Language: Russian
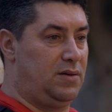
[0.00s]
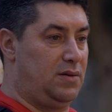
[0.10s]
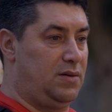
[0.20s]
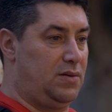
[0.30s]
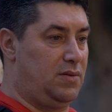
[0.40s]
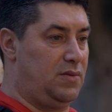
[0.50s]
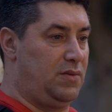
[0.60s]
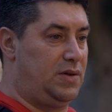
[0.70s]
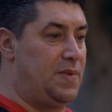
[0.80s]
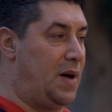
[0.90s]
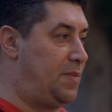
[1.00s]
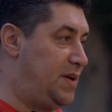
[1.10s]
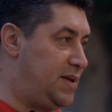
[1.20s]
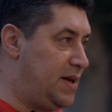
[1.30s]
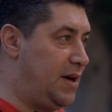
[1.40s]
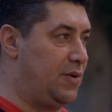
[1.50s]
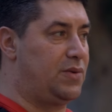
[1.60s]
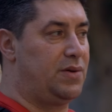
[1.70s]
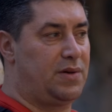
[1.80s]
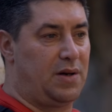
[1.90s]
э, тебя
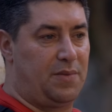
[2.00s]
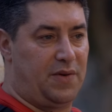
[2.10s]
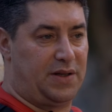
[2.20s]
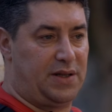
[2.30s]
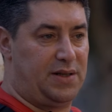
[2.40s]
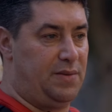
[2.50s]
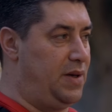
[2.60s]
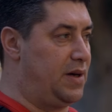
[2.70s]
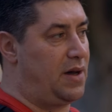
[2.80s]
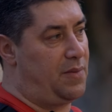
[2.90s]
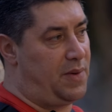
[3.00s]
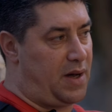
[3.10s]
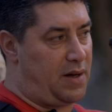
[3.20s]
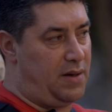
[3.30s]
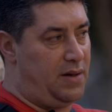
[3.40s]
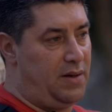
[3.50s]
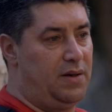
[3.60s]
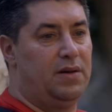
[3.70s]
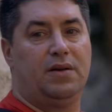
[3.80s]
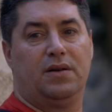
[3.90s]
признают как бы в этой семье как бы как
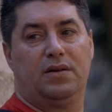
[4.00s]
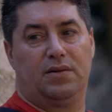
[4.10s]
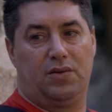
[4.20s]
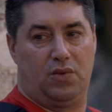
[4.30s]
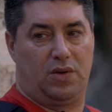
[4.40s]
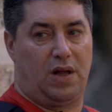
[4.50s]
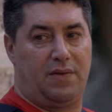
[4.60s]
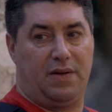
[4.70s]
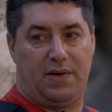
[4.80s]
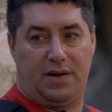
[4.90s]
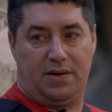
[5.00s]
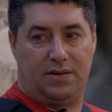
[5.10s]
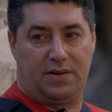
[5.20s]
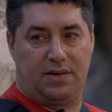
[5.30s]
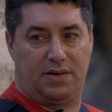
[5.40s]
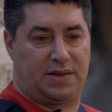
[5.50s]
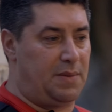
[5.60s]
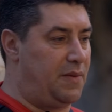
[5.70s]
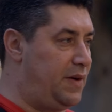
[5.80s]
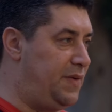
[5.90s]
ну, главного,
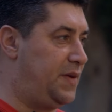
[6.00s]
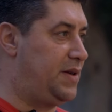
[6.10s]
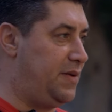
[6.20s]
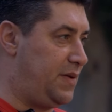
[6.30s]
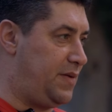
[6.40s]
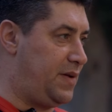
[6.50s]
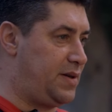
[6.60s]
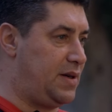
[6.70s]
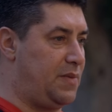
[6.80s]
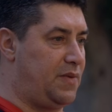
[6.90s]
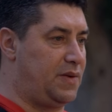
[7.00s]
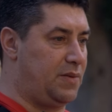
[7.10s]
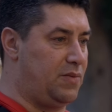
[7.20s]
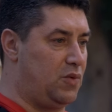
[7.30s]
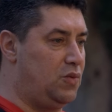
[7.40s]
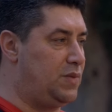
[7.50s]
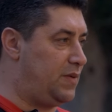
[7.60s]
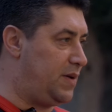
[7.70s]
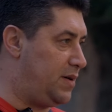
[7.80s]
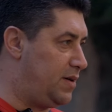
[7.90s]
самого эффективного, самого там
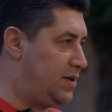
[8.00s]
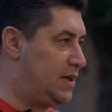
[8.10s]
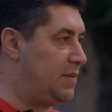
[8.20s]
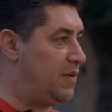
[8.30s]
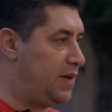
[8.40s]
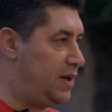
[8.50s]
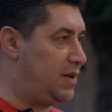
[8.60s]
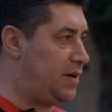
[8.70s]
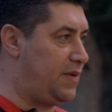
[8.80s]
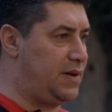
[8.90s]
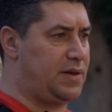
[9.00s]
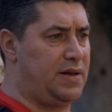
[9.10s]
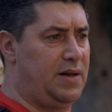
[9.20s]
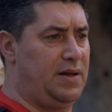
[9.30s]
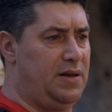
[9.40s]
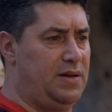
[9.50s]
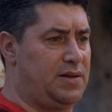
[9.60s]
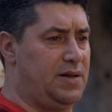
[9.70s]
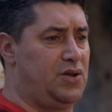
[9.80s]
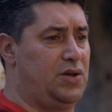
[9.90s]
умного, самого хитрого и так далее, и
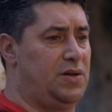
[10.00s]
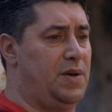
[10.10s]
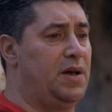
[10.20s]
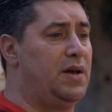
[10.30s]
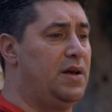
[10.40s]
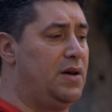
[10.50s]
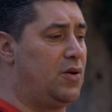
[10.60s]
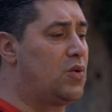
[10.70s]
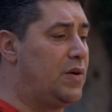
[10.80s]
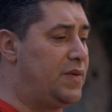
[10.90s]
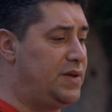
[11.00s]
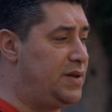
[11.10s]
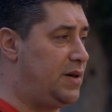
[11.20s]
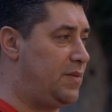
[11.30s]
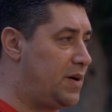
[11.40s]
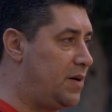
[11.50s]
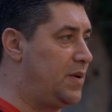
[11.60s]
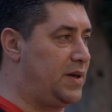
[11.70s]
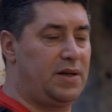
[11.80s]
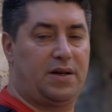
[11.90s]
назначат тебя руководителем как
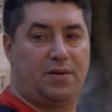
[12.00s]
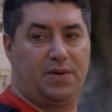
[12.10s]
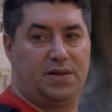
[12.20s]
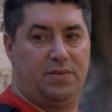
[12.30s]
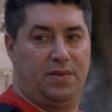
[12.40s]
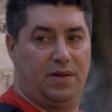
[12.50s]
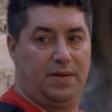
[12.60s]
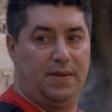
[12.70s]
бы этой как бы семьи.